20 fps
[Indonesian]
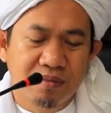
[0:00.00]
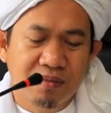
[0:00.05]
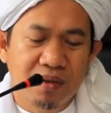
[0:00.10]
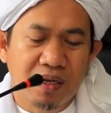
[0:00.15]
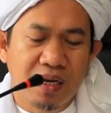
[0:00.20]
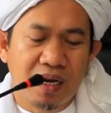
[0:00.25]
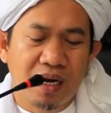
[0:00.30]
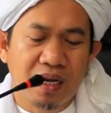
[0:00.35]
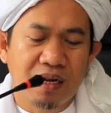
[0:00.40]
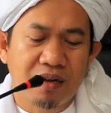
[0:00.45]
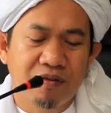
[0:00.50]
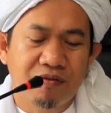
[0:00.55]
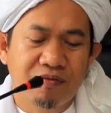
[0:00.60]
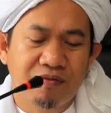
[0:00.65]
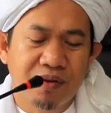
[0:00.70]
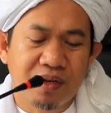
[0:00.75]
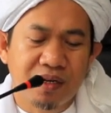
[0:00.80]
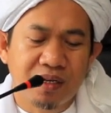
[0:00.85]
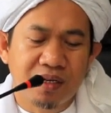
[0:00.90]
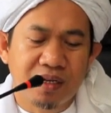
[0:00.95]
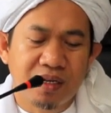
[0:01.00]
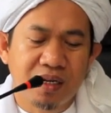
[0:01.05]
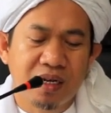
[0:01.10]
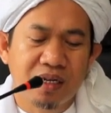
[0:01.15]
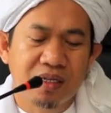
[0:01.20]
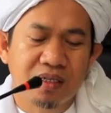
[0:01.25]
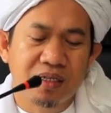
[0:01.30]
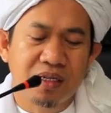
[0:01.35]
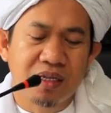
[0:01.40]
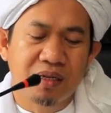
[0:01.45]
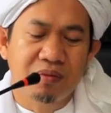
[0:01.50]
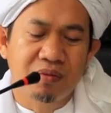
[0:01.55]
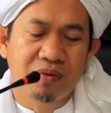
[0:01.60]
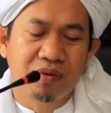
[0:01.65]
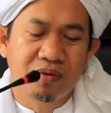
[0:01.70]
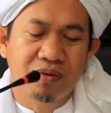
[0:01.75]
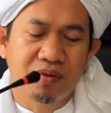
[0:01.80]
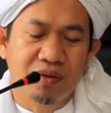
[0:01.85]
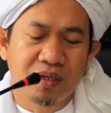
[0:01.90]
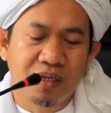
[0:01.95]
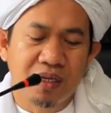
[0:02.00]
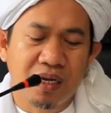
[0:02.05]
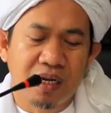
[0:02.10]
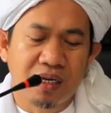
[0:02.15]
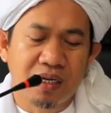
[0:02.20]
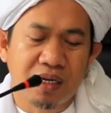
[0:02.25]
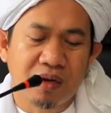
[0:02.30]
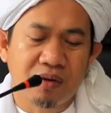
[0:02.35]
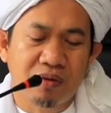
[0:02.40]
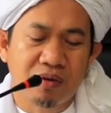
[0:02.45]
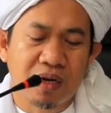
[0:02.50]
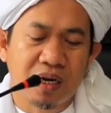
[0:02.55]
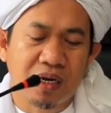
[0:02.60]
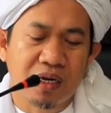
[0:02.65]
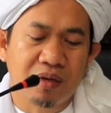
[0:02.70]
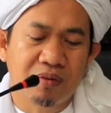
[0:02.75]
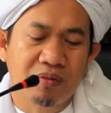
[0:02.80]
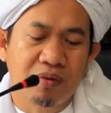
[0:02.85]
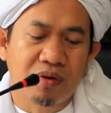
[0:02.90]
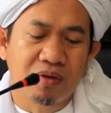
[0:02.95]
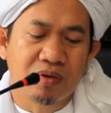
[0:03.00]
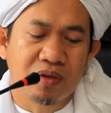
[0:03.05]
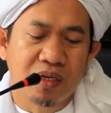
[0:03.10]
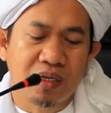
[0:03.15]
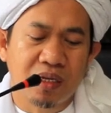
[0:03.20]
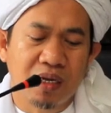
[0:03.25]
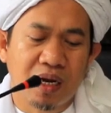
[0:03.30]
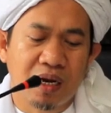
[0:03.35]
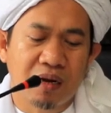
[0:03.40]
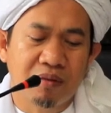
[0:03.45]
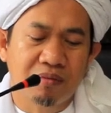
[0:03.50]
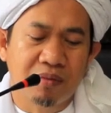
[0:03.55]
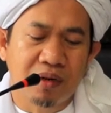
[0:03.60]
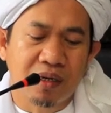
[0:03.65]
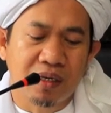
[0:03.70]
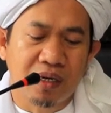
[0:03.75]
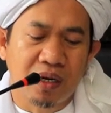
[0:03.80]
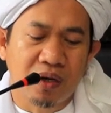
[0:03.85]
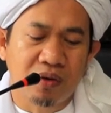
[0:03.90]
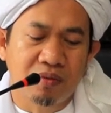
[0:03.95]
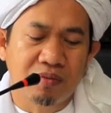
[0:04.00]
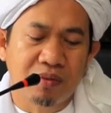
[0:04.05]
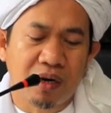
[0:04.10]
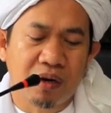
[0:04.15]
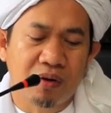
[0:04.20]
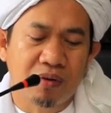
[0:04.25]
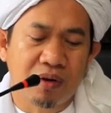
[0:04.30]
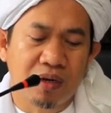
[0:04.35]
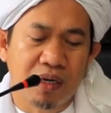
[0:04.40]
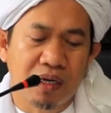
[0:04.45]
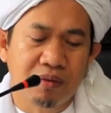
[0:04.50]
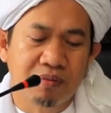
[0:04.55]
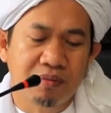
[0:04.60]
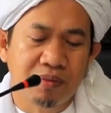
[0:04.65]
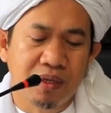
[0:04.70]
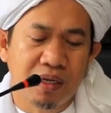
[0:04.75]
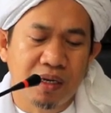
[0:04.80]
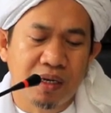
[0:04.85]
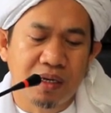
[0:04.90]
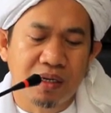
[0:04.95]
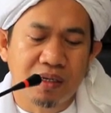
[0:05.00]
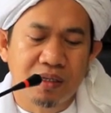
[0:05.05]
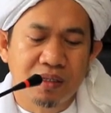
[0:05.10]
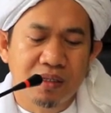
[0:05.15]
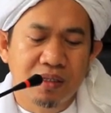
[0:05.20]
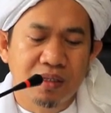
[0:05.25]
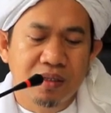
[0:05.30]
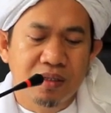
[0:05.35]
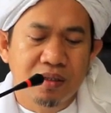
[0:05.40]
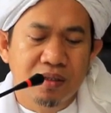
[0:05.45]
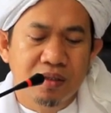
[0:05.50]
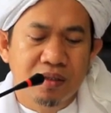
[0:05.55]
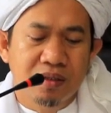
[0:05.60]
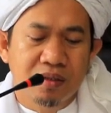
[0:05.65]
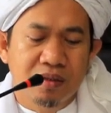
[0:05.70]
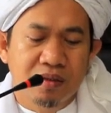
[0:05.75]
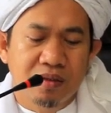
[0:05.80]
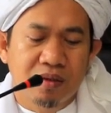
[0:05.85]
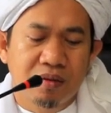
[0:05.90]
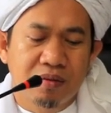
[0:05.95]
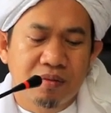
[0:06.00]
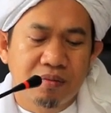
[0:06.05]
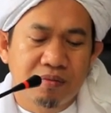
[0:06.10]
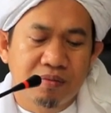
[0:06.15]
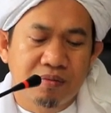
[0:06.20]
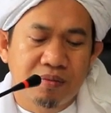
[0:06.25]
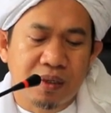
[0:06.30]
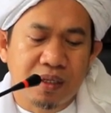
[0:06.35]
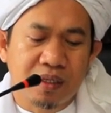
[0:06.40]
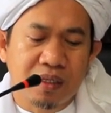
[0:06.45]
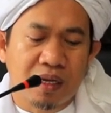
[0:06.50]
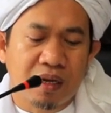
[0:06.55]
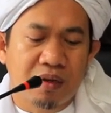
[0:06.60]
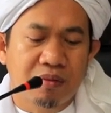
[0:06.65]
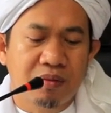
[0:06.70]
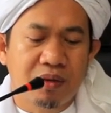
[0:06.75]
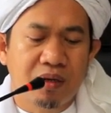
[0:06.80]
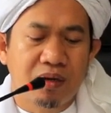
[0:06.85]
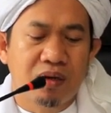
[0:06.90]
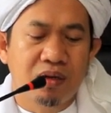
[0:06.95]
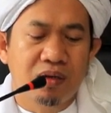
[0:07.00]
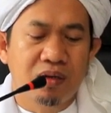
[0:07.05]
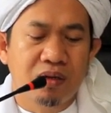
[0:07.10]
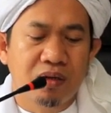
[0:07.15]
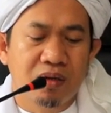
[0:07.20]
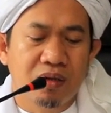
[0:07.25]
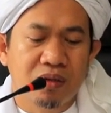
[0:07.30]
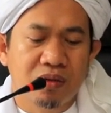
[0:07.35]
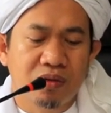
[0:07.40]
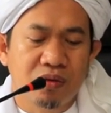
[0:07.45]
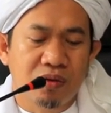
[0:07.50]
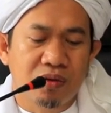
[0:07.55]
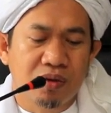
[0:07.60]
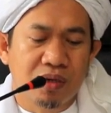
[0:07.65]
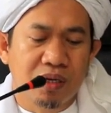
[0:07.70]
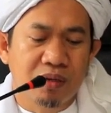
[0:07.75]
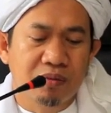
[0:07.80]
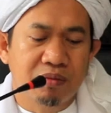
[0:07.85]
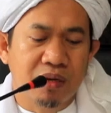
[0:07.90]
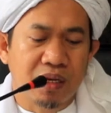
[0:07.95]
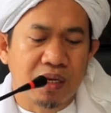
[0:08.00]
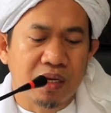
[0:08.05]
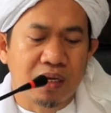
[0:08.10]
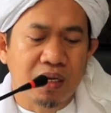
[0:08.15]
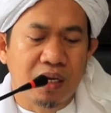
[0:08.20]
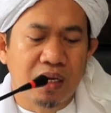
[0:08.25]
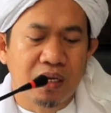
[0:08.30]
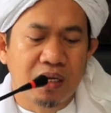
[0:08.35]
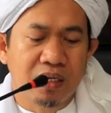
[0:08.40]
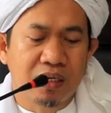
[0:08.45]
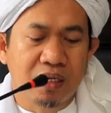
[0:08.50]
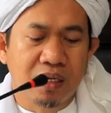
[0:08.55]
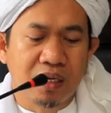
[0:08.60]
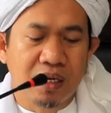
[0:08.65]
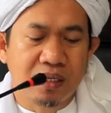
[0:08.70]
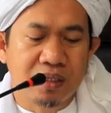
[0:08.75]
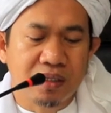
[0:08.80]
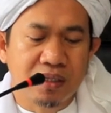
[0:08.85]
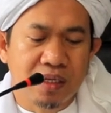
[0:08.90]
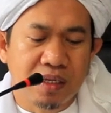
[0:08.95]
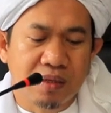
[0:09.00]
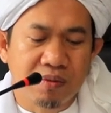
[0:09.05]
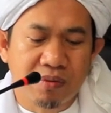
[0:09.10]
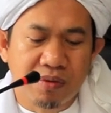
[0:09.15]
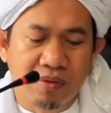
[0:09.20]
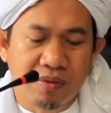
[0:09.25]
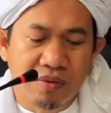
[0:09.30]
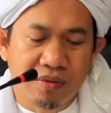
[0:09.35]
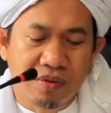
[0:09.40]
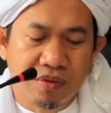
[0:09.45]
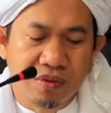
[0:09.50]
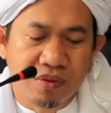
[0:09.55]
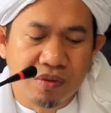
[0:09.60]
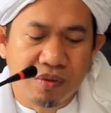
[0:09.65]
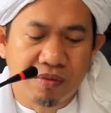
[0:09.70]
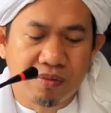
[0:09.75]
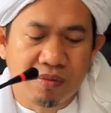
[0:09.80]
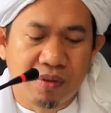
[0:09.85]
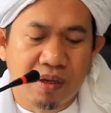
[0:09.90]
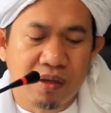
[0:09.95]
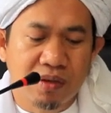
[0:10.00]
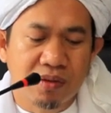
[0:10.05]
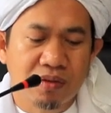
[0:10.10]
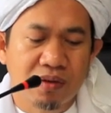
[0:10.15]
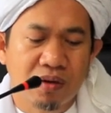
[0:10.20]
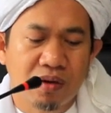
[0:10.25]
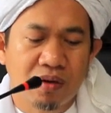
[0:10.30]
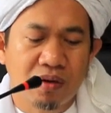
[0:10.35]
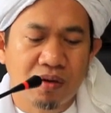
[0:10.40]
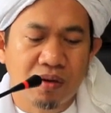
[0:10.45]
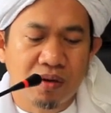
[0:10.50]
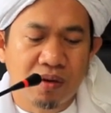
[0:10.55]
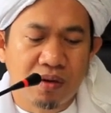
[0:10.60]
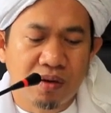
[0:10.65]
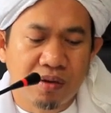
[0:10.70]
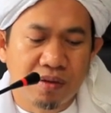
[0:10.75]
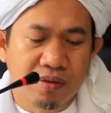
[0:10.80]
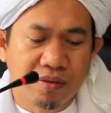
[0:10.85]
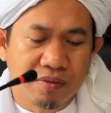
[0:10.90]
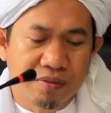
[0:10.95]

bi alfin dengan seribu Anahu karena bahwasanya ammadaum awalan biha pertama Allah tolongin mereka dengan seribu summa sorot